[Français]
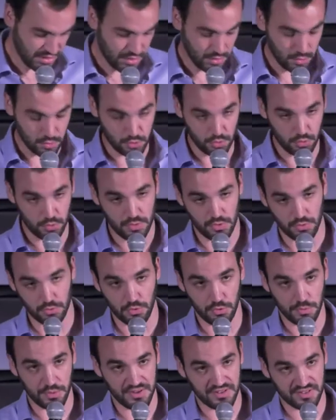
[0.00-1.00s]
Et aujourd'hui,
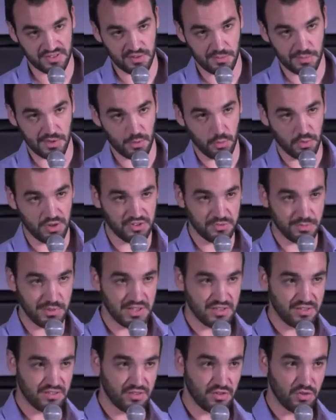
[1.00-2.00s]
l'entreprise s'appelle
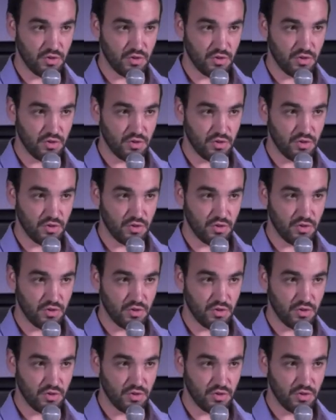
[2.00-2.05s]
Wisebat.